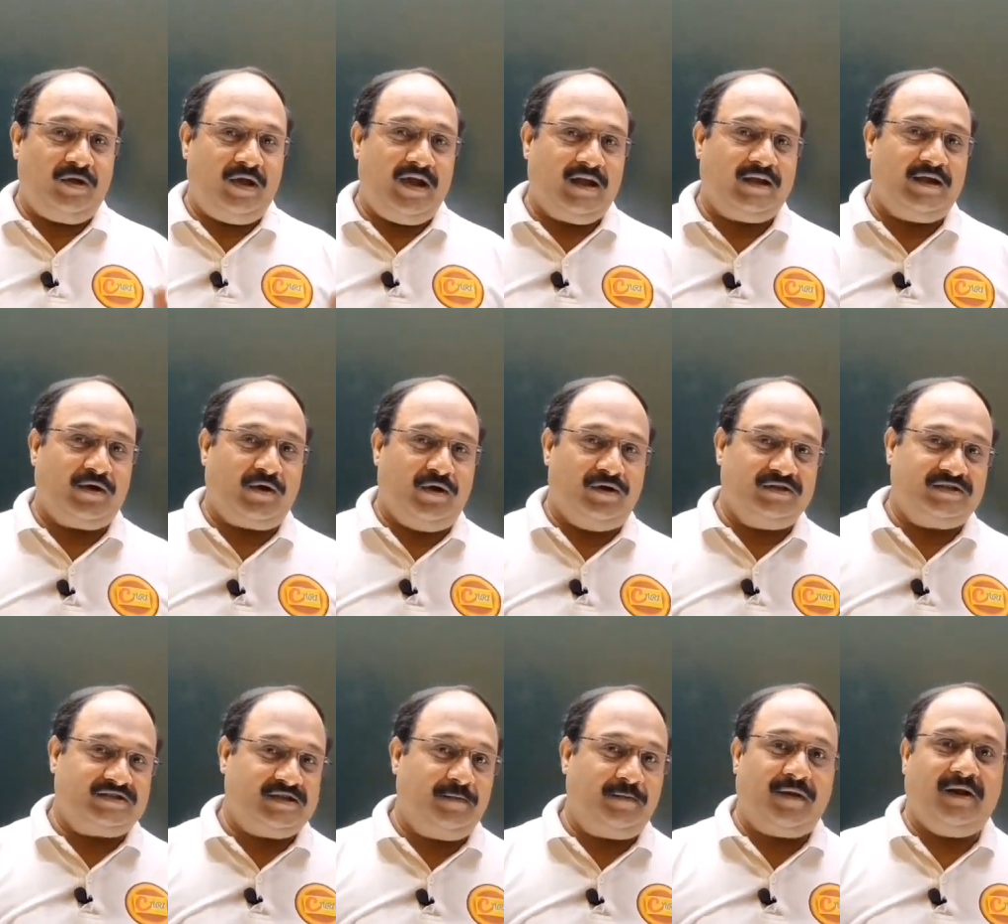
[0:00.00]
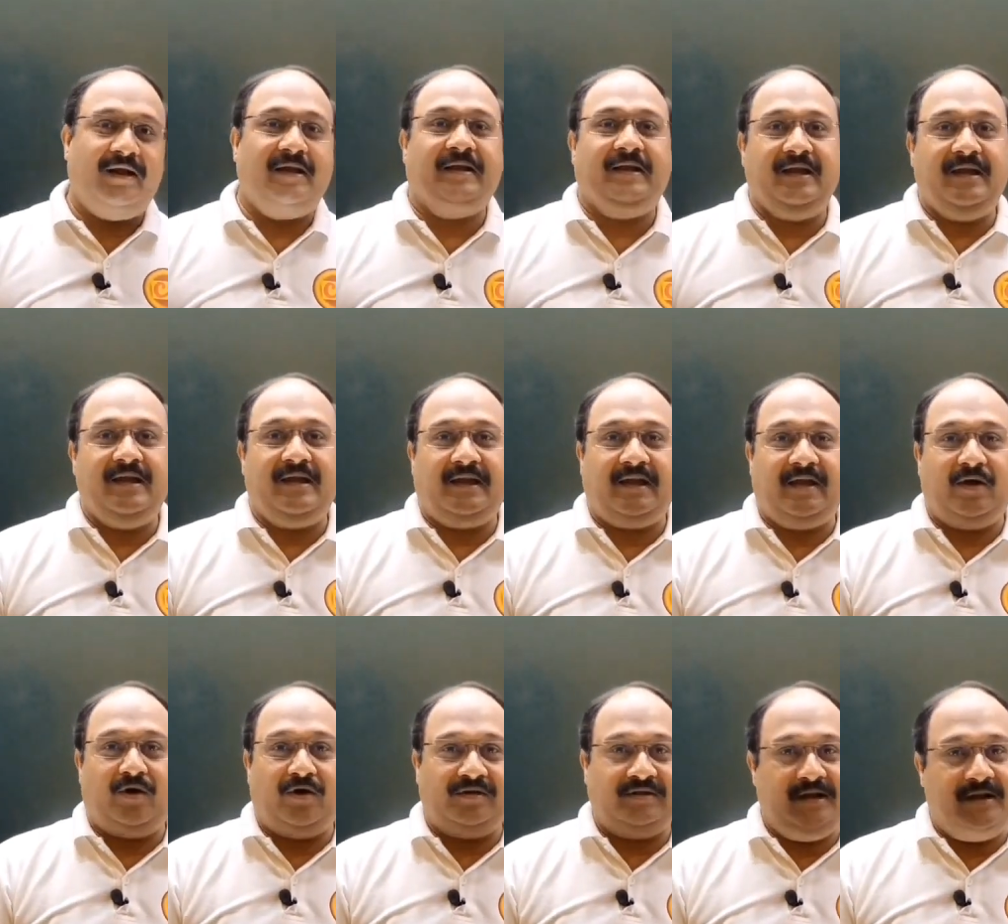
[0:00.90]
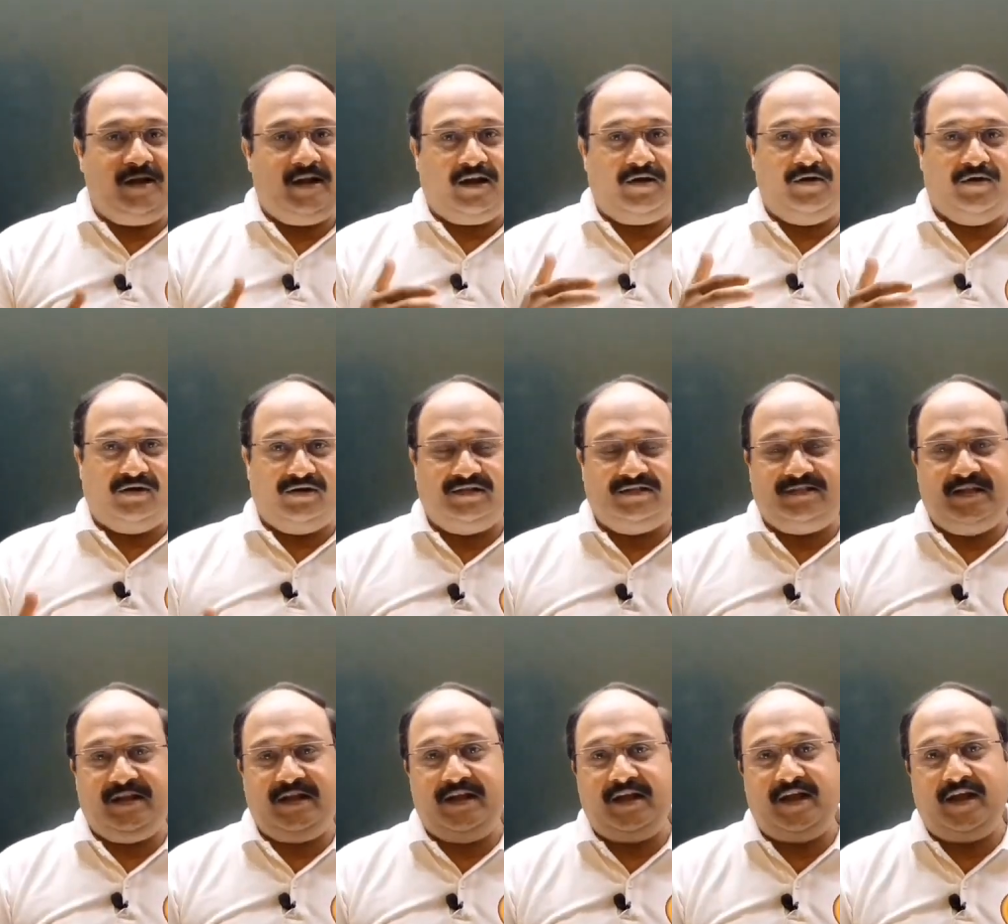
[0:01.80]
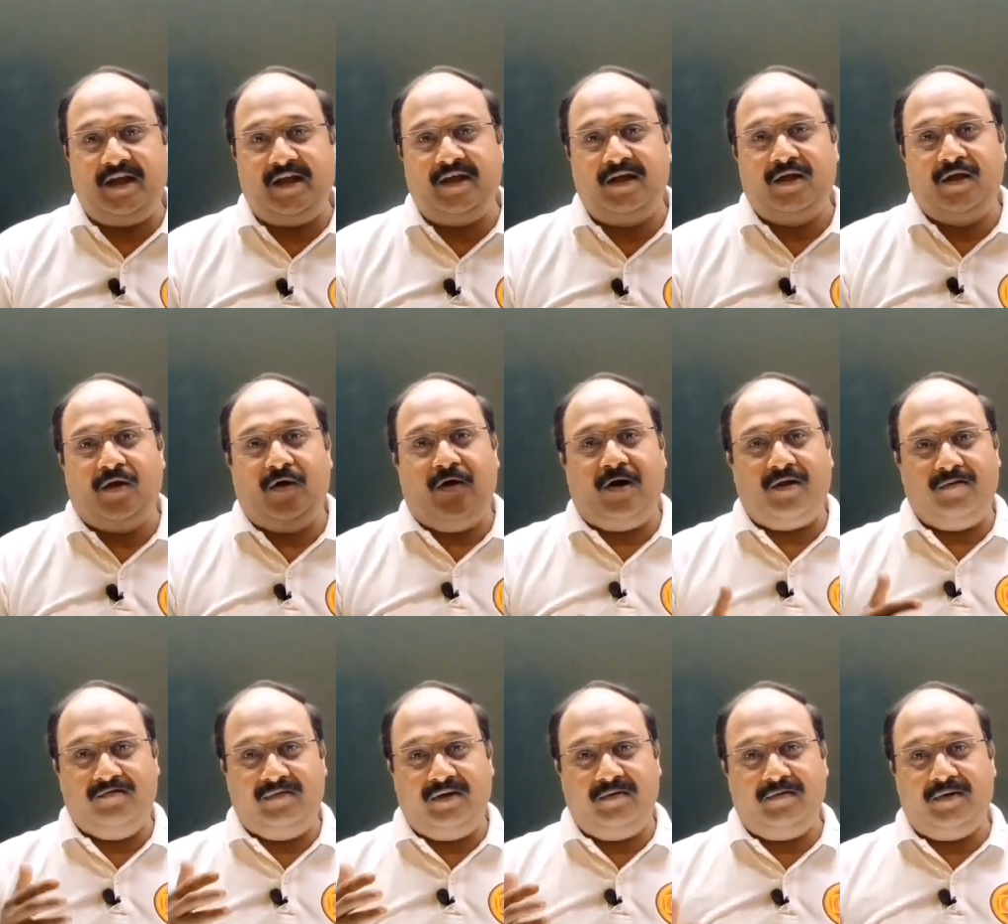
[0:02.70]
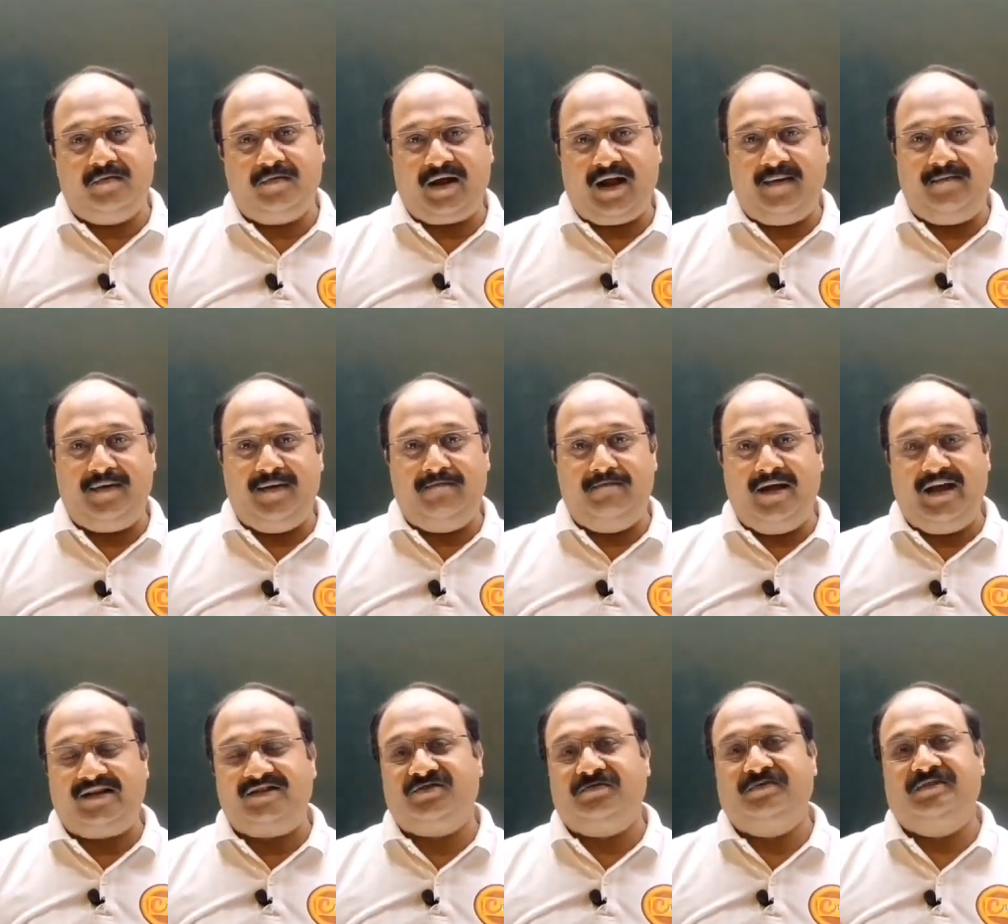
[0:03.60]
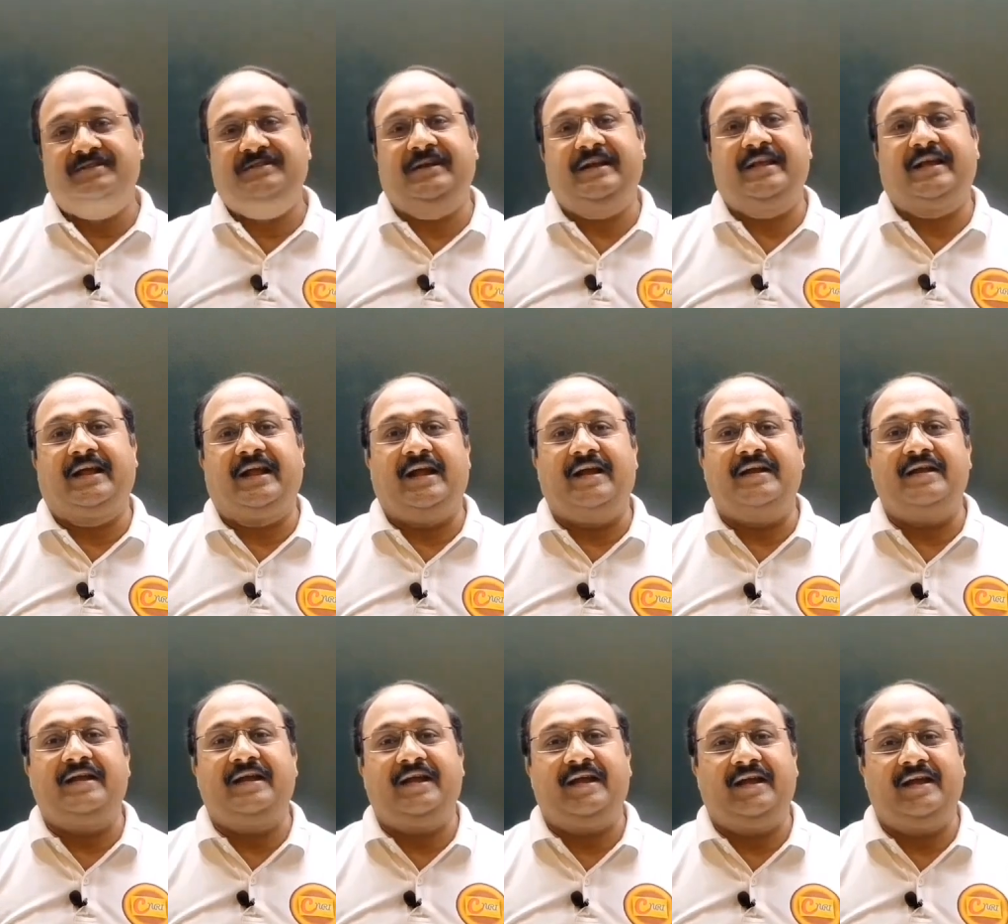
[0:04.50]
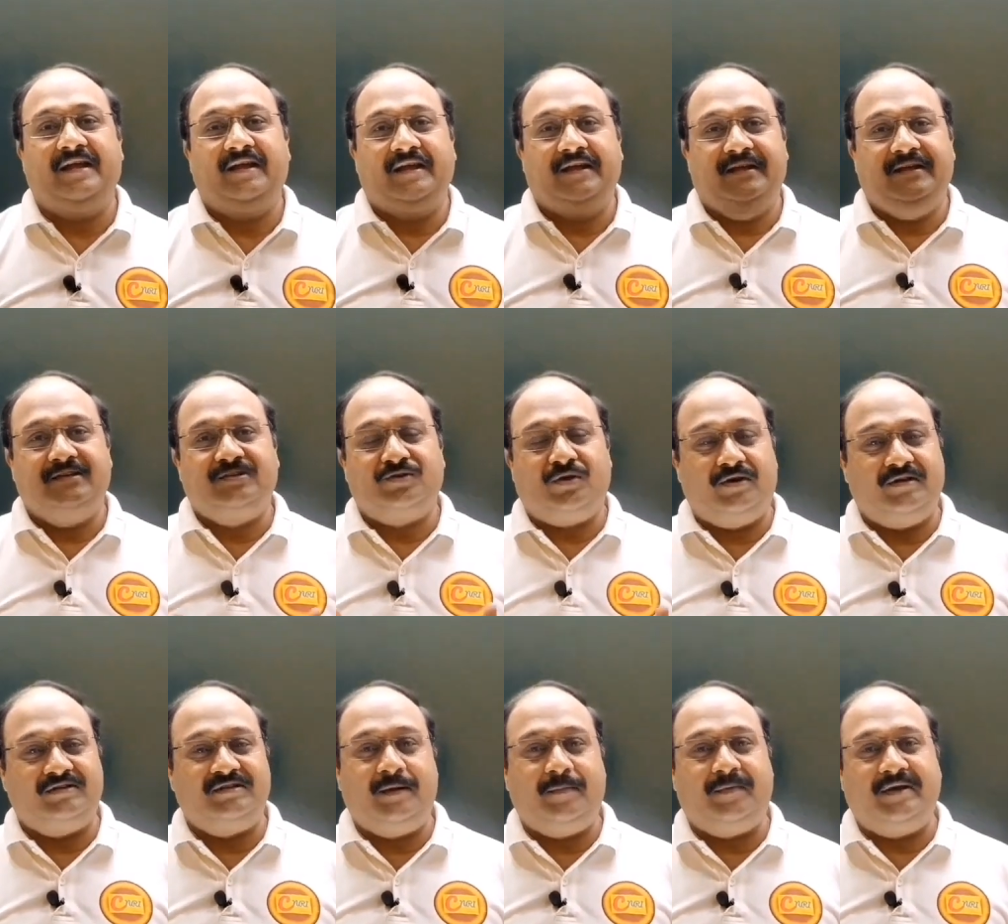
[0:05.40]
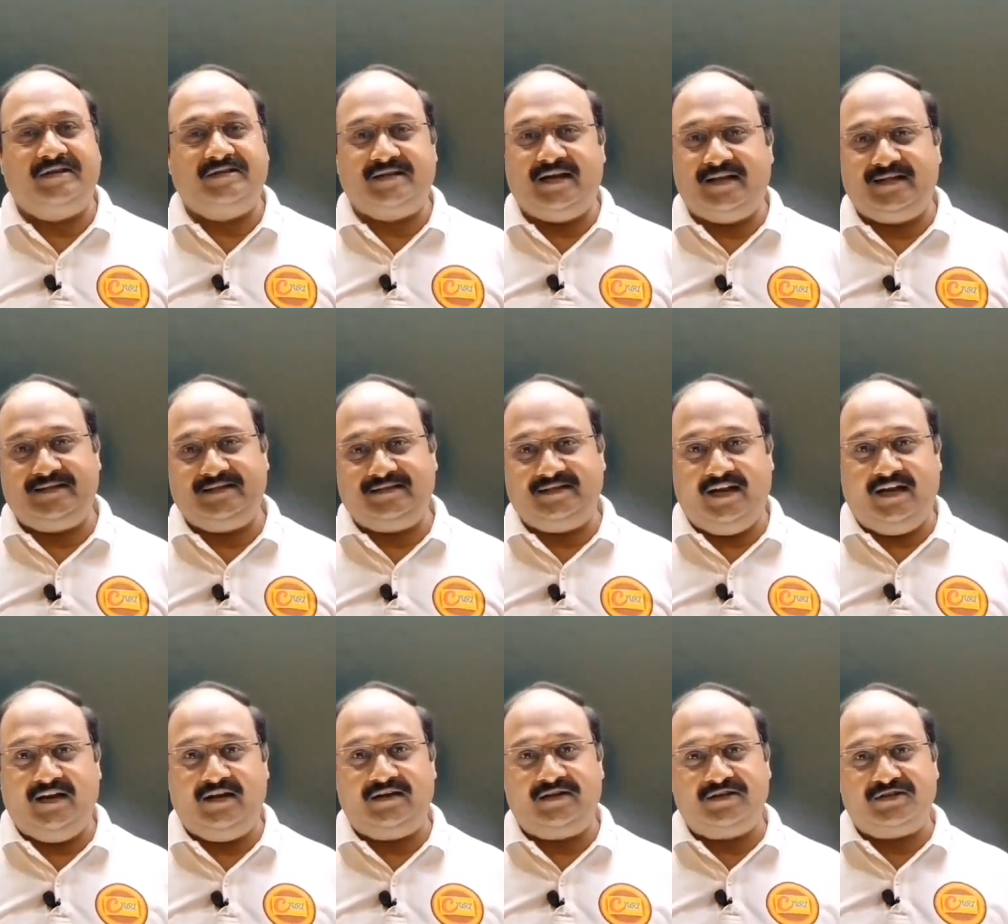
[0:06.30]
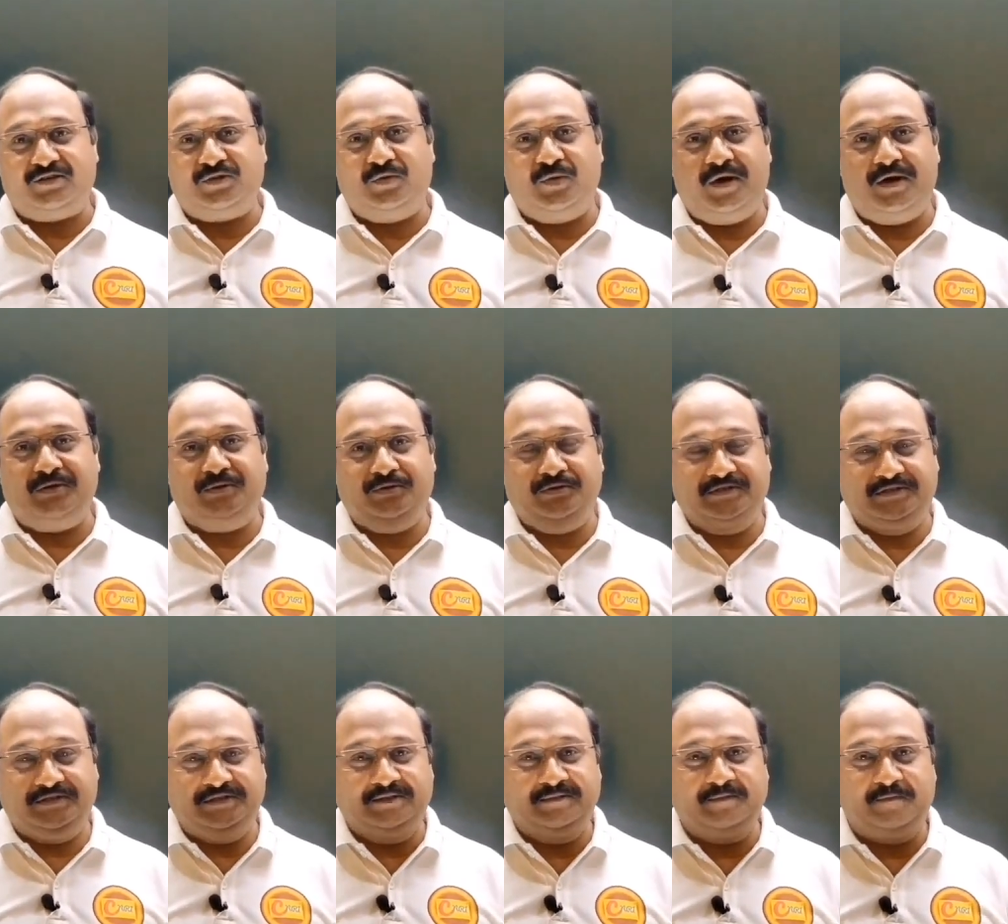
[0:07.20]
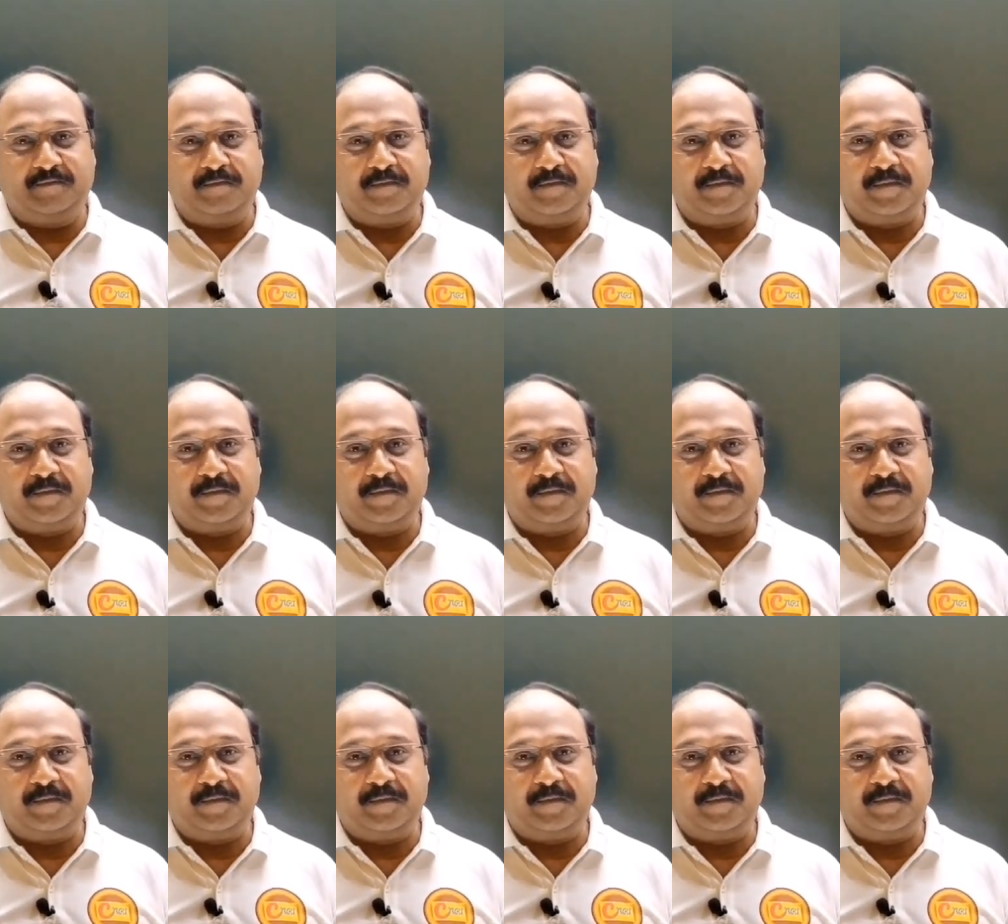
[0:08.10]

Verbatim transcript: तो एक एक कॉन्सेप्ट लेके कि ऑथेंटिक नॉलेज देनी है और मिनिमम टाइम में मैक्सिमम स्टडी करानी है इस कॉन्सेप्ट के साथ इस चैनल की शुरुआत हुई थी